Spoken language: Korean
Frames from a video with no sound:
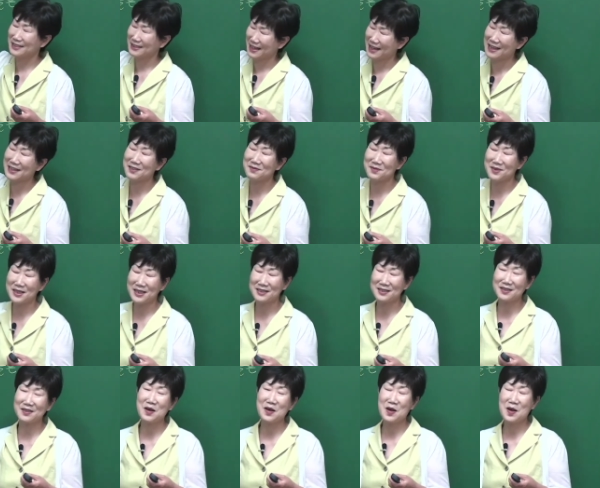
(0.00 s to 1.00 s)
다행입니다.
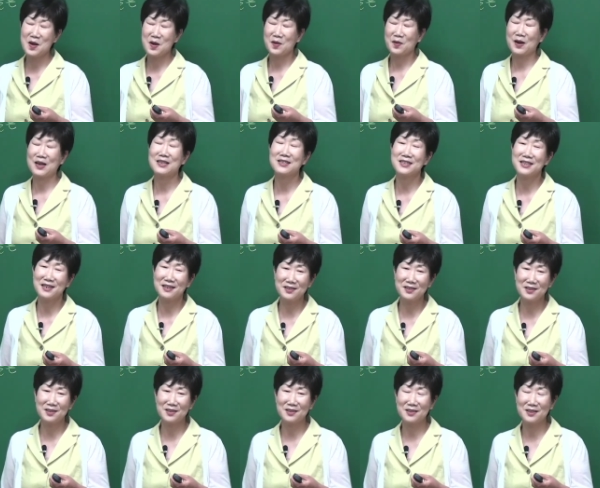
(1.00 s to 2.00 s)
그래서
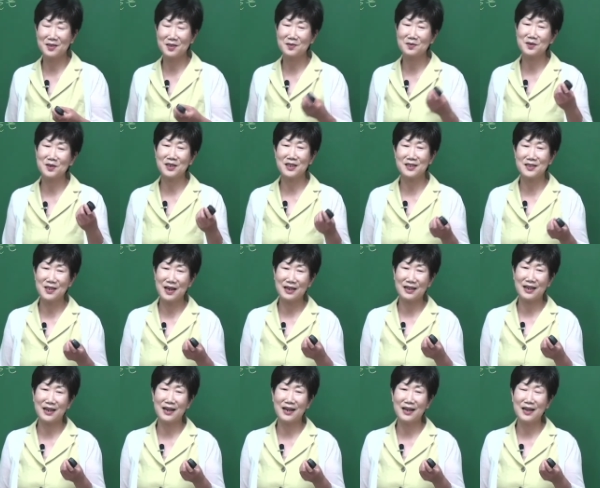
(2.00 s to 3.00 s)
관사는 여러분들께서
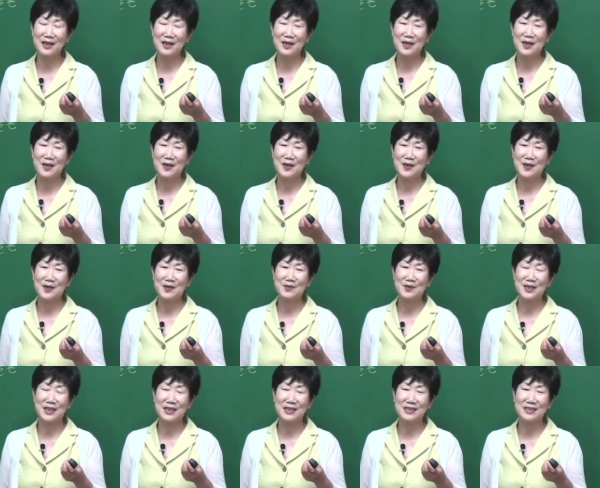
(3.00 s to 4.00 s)
아까 아,
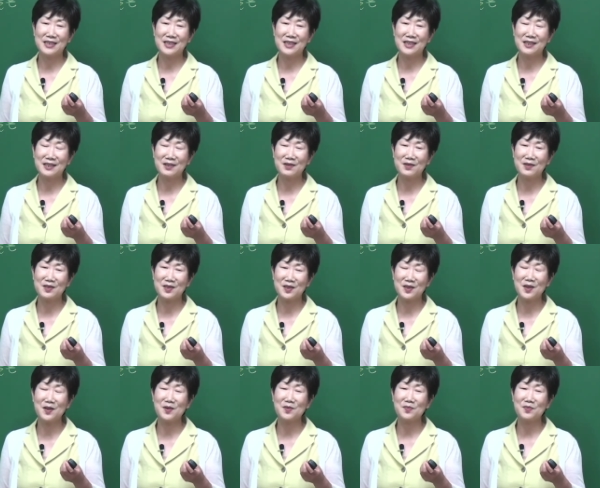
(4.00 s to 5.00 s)
우리가 이제 있던
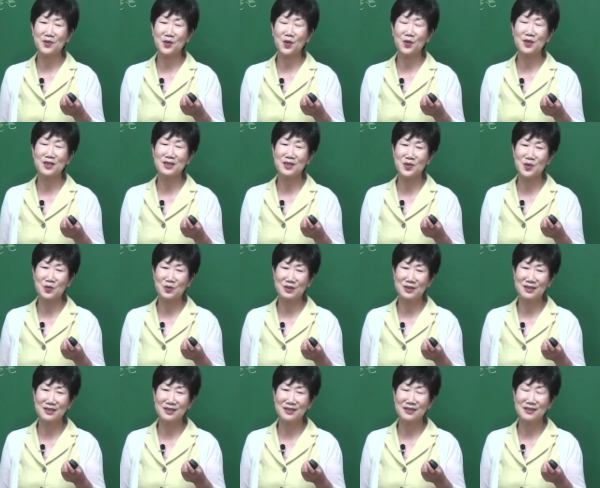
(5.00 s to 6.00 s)
것처럼
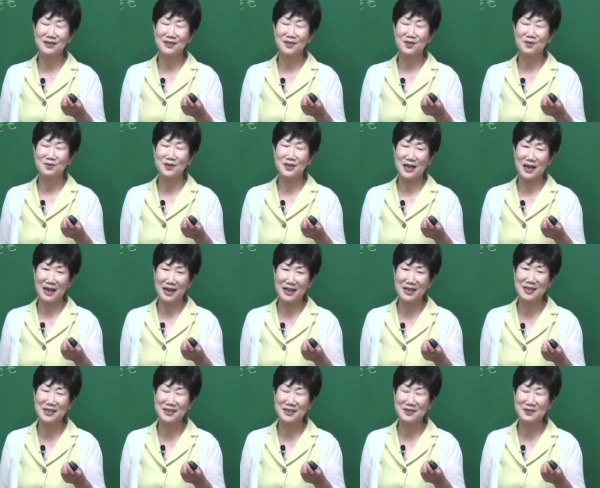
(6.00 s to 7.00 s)
토끼송을
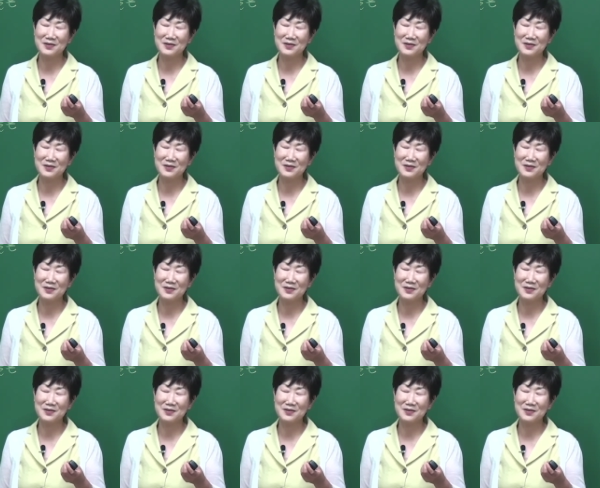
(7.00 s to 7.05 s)
좀잘